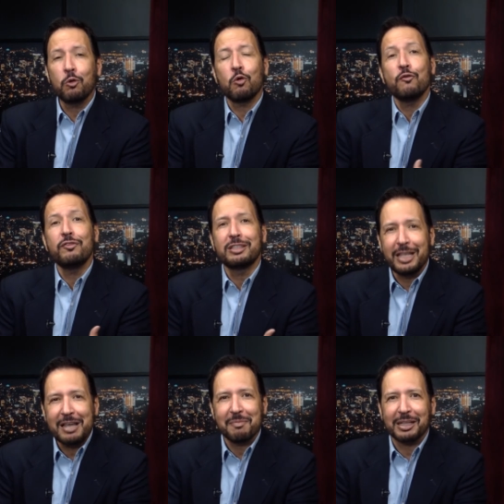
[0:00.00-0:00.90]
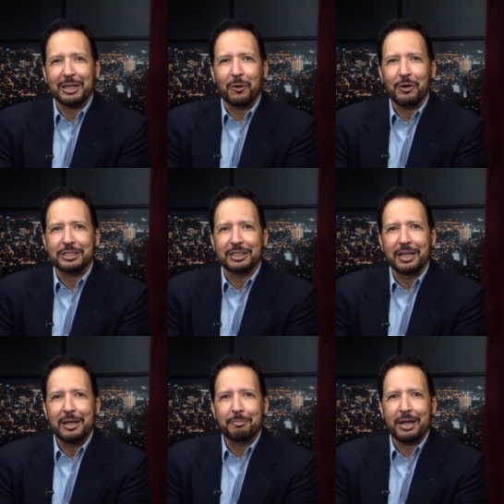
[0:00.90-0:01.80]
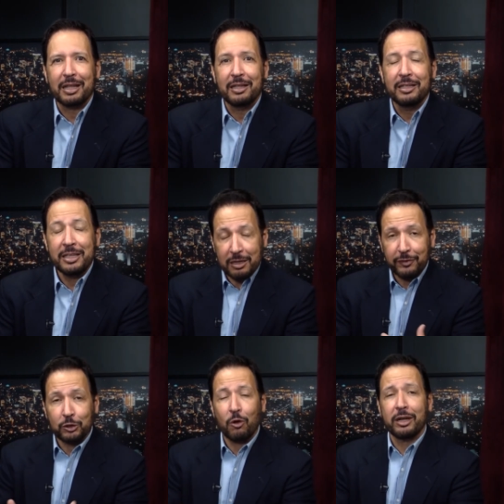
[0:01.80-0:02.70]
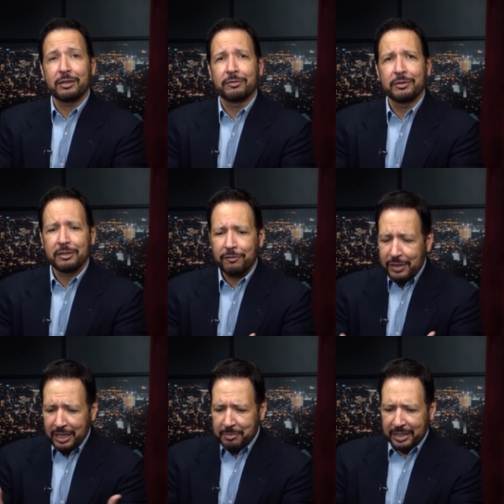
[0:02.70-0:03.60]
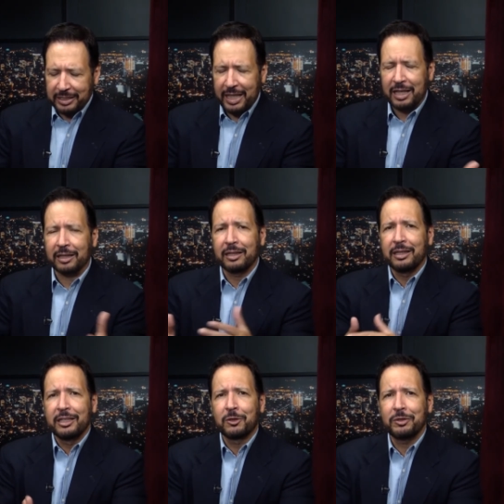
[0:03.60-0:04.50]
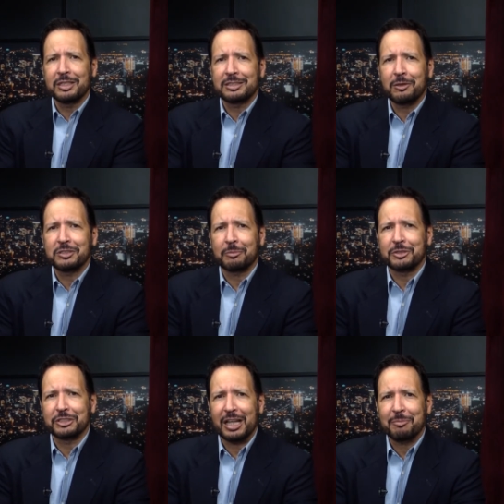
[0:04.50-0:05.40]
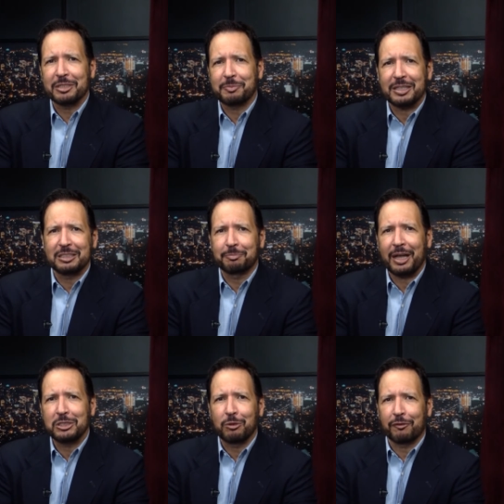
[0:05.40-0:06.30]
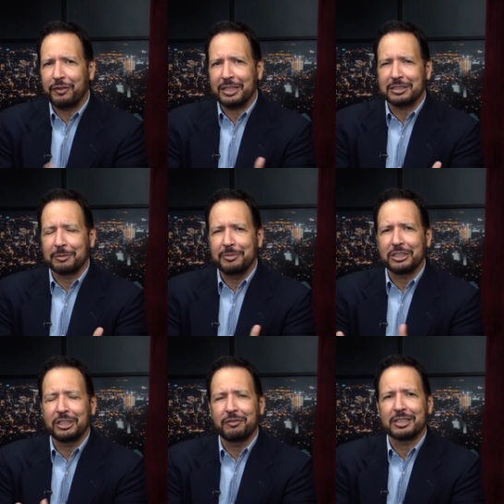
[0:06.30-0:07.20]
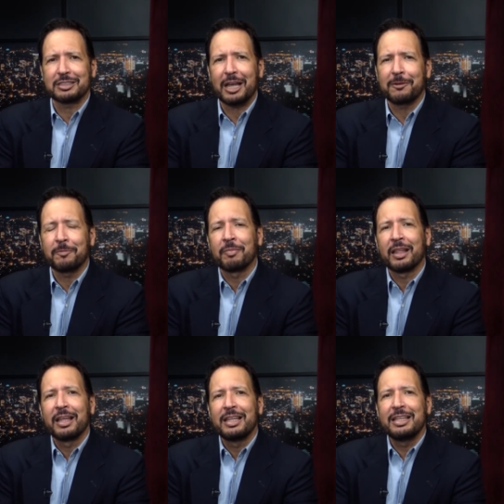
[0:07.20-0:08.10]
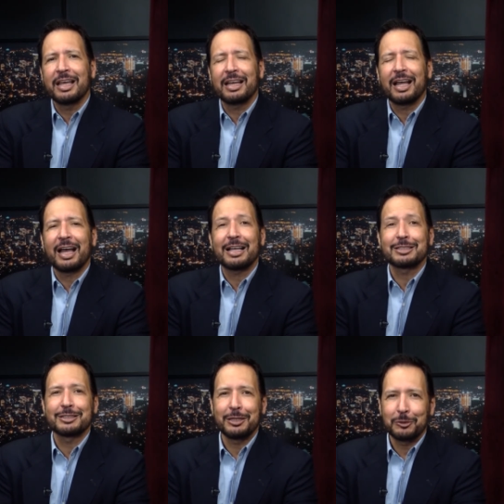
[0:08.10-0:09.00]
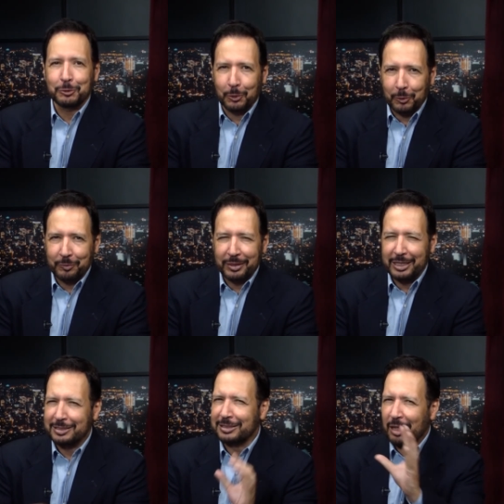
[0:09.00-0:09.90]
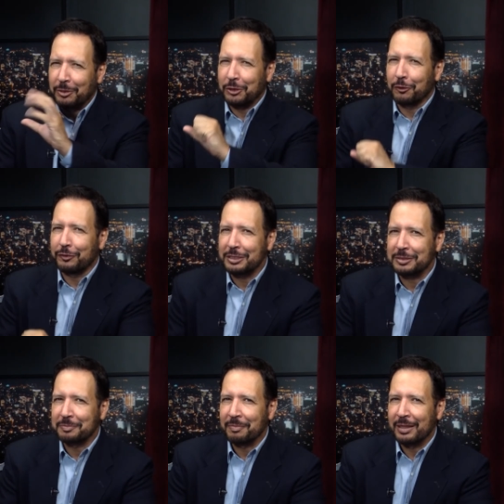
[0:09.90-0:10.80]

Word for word: eu convidei a Marta Rocha para ir à Vitória, vir à minha terra e conhecer os capixabas, participar de uma festa minha de aniversário, e ela aceitou. E sabe o que eu fiz?